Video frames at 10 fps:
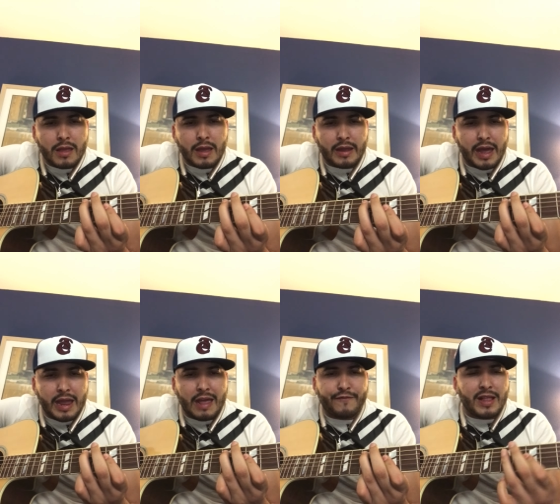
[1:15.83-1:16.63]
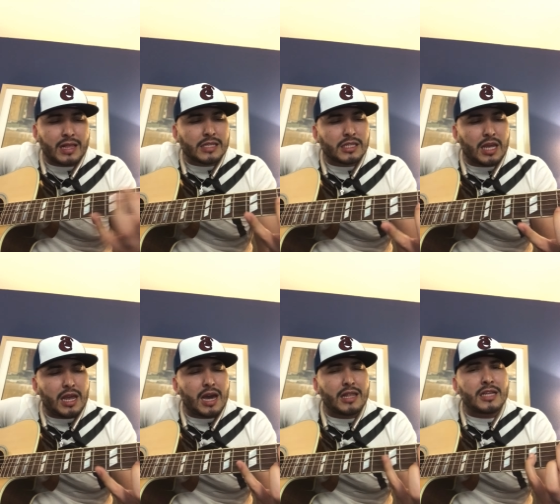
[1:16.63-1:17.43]
y aquella
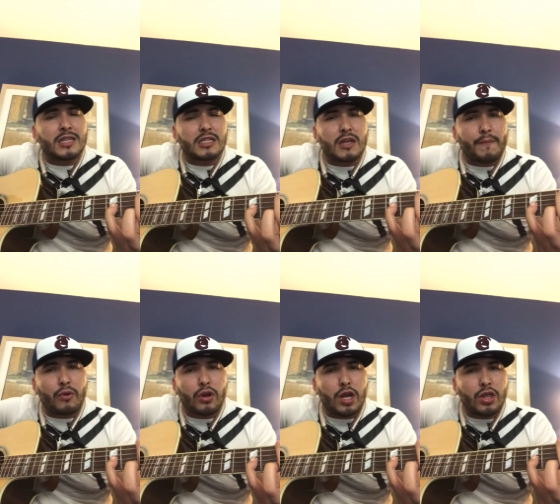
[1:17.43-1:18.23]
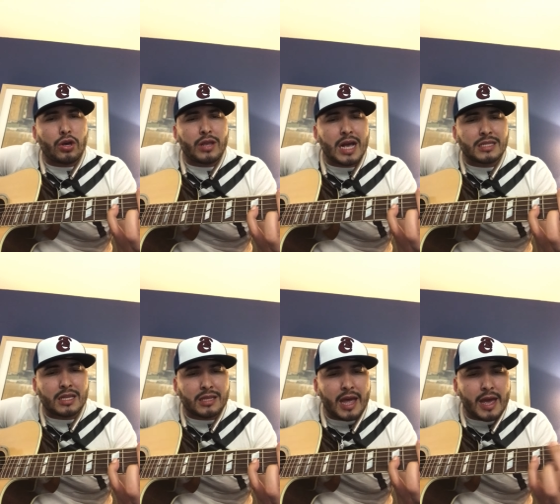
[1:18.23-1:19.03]
fantasía de estar siempre unido ya se
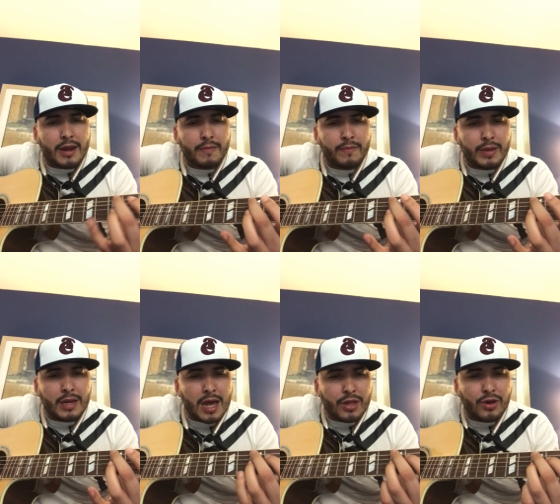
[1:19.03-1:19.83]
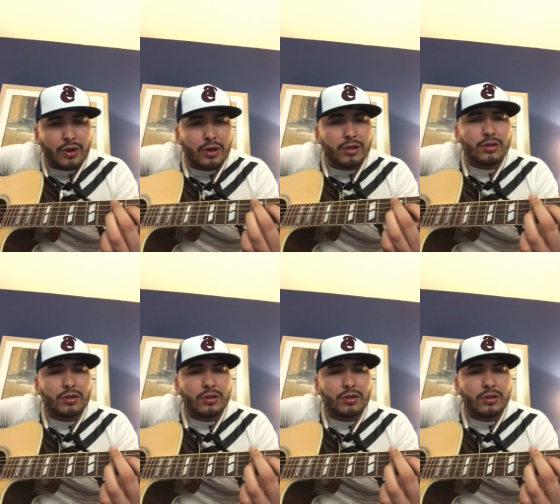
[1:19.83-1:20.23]
ha terminado.